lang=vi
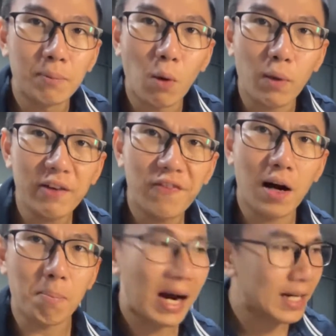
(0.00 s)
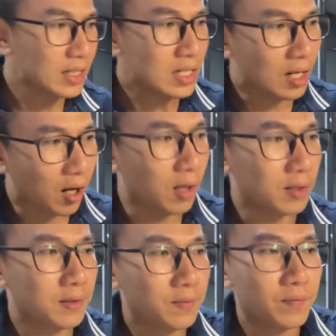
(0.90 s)
một cái phần bánh
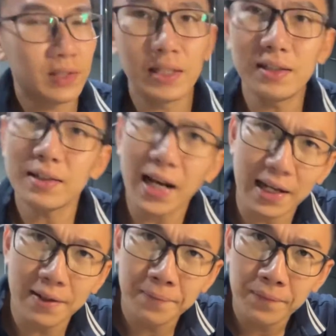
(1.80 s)
ngọt như thế này